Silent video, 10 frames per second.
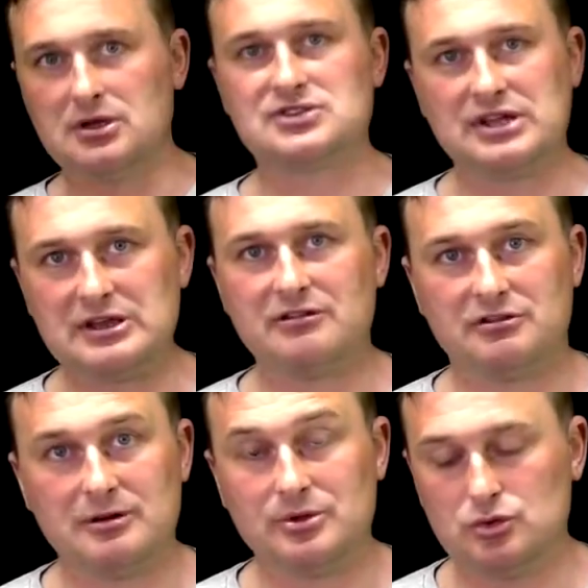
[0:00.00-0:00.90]

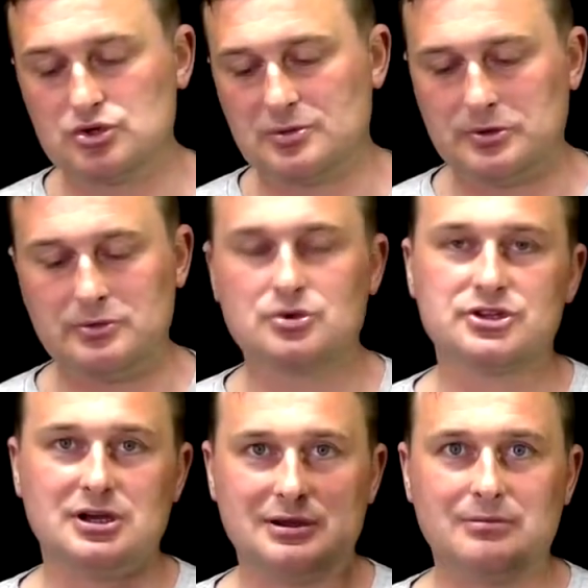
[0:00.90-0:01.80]
Сканировать вам не нужно, потому
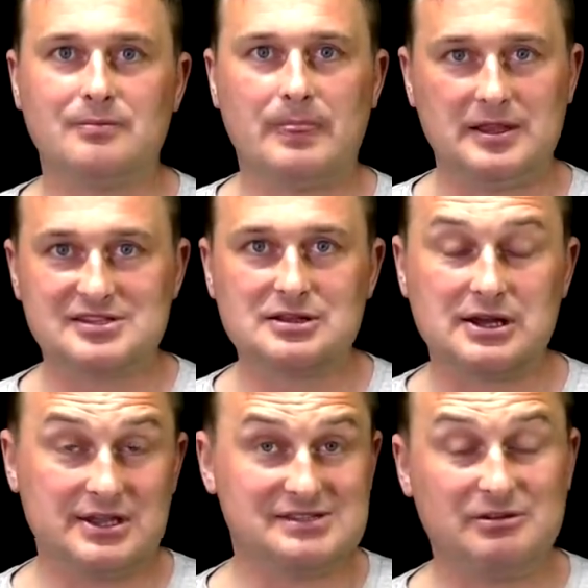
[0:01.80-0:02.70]
что
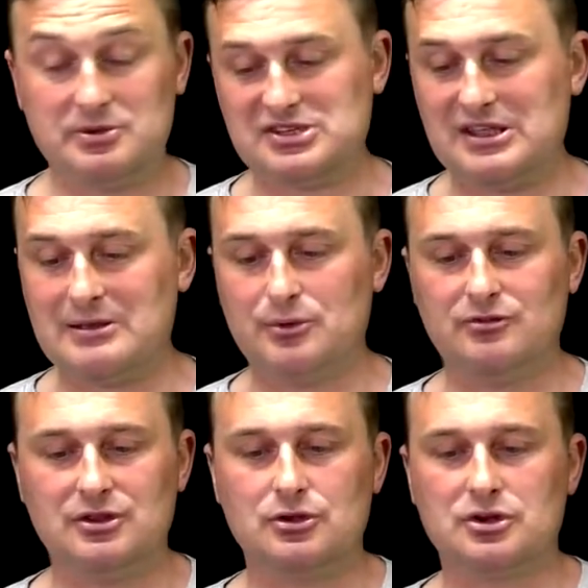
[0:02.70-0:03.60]
Ссылка есть в описании под
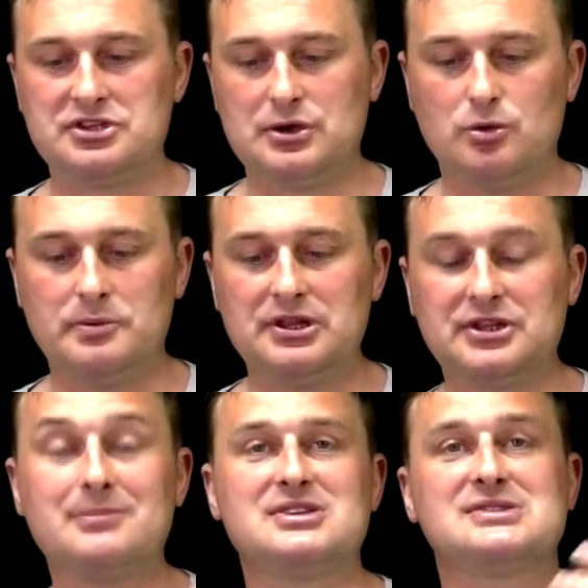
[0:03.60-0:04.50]
видео, где я купил, и
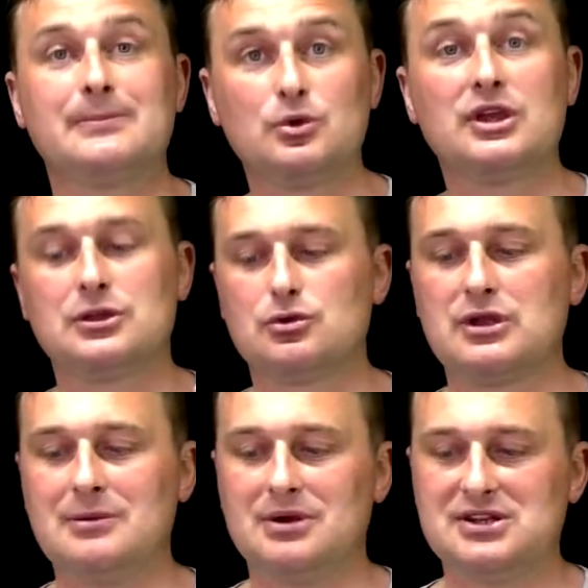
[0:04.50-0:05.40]
там есть на многие
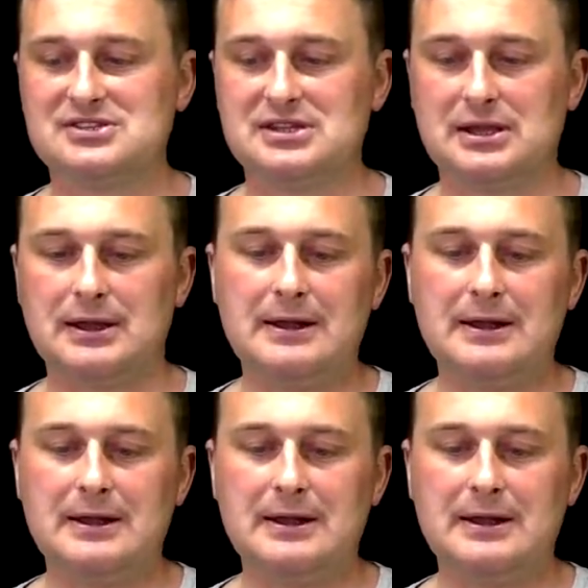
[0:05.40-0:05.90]
другие магазины.